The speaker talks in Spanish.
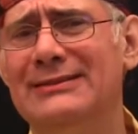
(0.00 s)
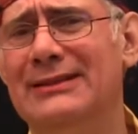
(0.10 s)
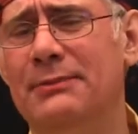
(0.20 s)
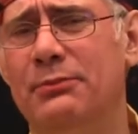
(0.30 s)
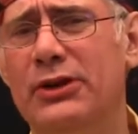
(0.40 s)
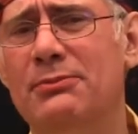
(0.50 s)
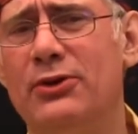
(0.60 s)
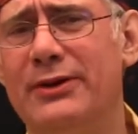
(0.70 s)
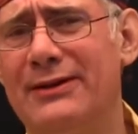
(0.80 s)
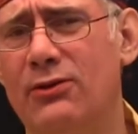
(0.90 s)
le
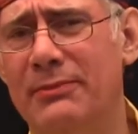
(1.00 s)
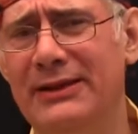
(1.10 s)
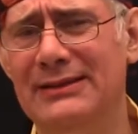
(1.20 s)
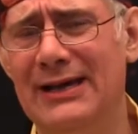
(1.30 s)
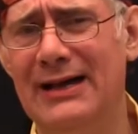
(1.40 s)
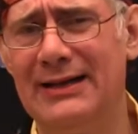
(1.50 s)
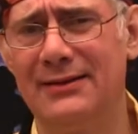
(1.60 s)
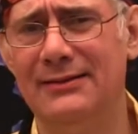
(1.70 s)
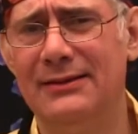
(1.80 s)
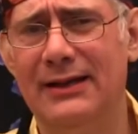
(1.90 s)
podemos recomendar
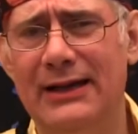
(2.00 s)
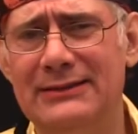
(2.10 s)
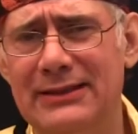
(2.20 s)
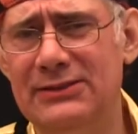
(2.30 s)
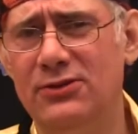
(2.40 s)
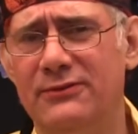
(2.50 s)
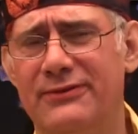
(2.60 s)
al señor